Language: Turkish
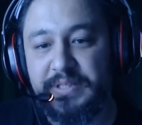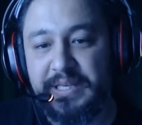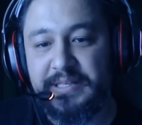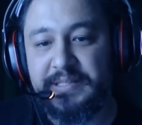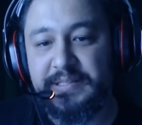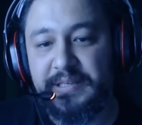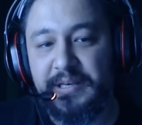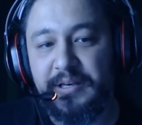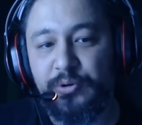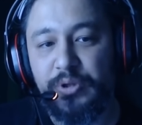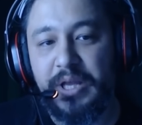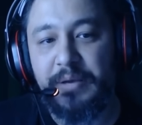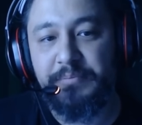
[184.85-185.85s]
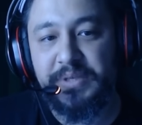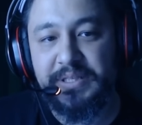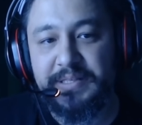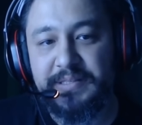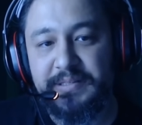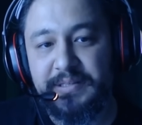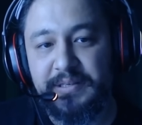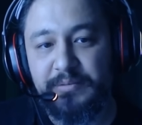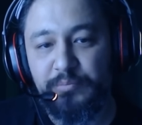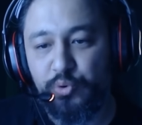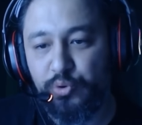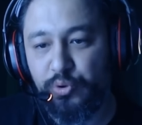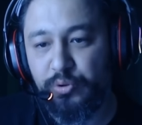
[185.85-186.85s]
siyah olan birisi
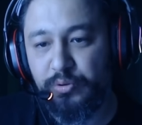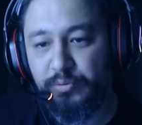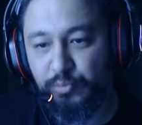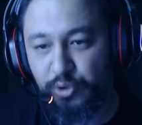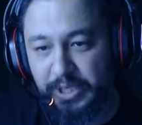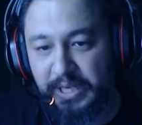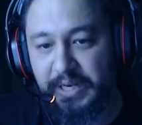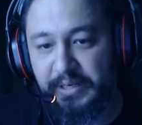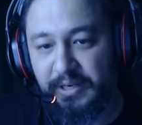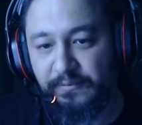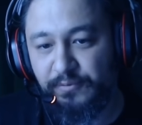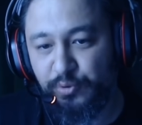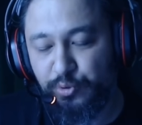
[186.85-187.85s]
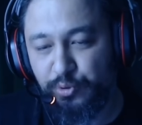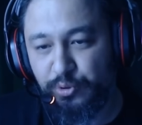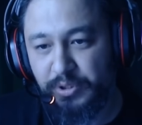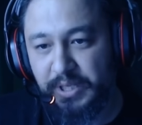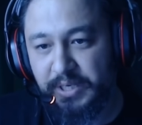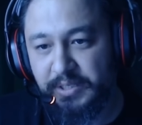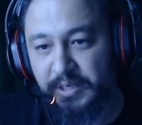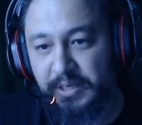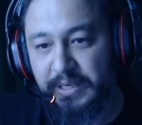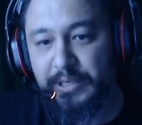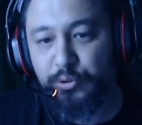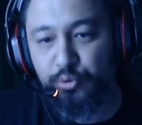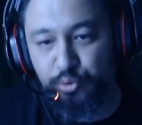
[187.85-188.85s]
bugün bu gelen Afro Türkler
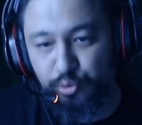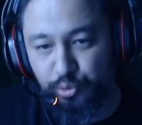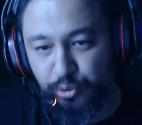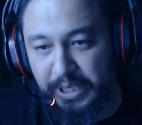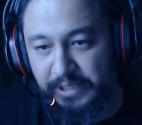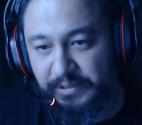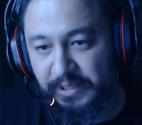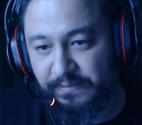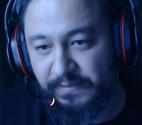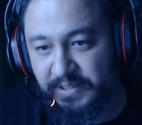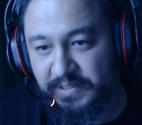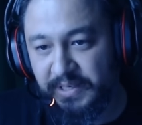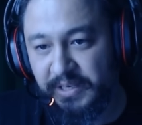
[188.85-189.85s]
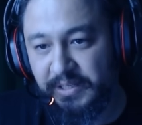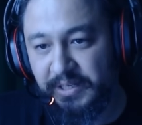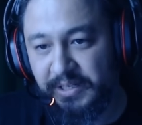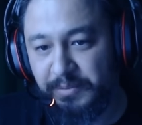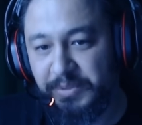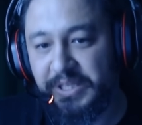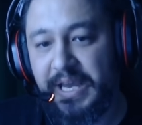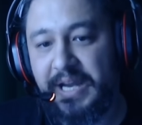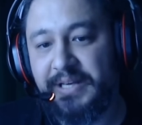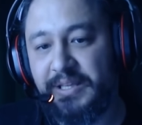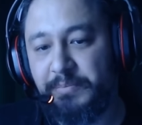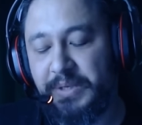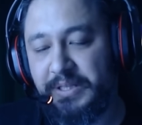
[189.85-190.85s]
Sudan'dan vesaire hani bir
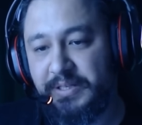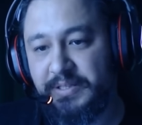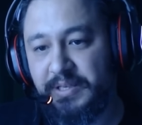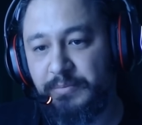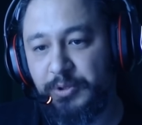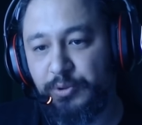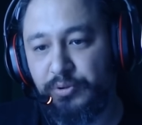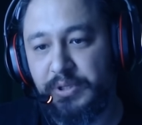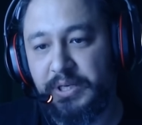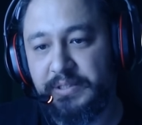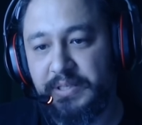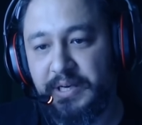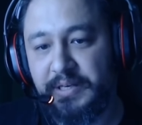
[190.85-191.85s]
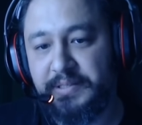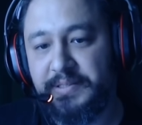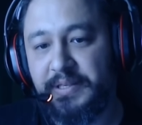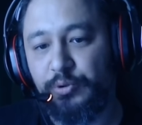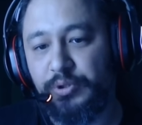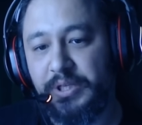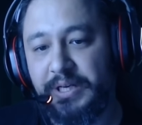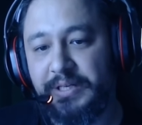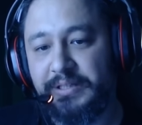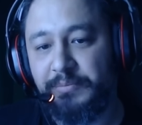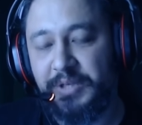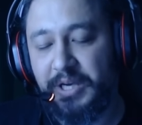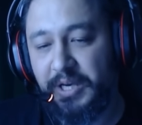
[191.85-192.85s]
yerde belirtebiliyorlar. Tarihsel olarak
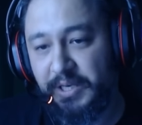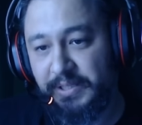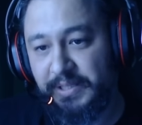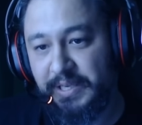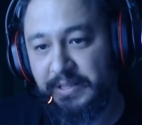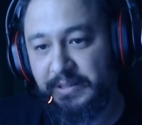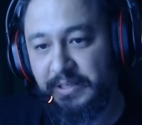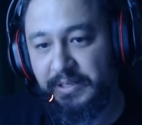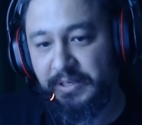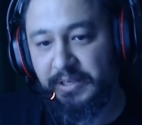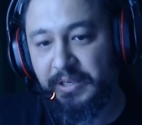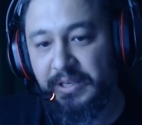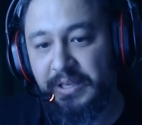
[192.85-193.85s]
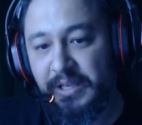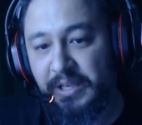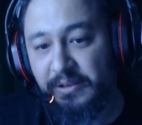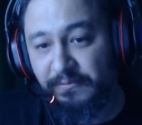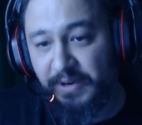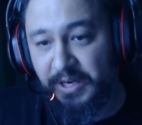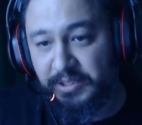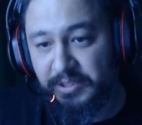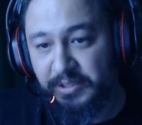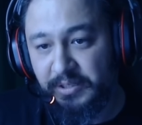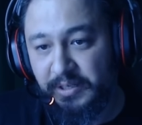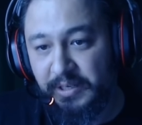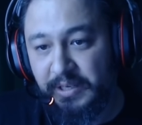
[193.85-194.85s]
da bir aidiyetleri var.
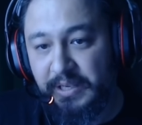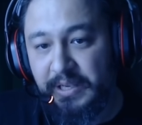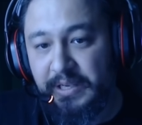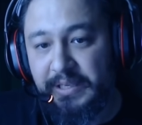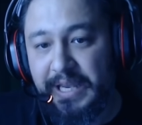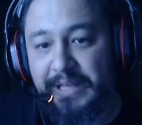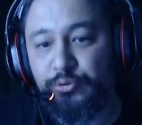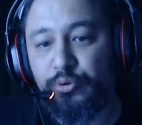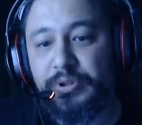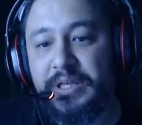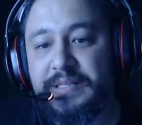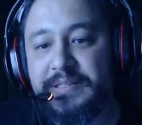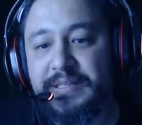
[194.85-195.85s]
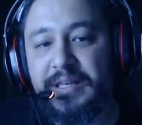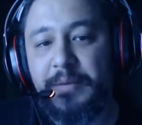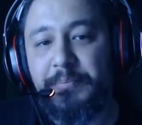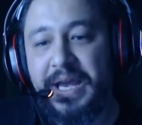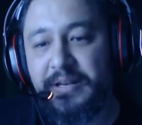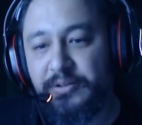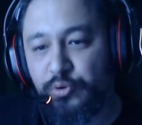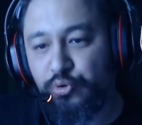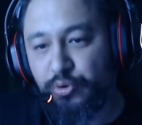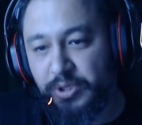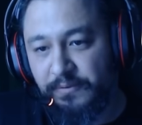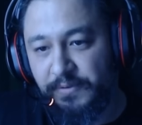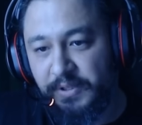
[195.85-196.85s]
Yani dolayısıyla ben şu
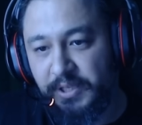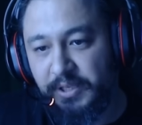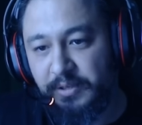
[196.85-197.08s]
kafadayım.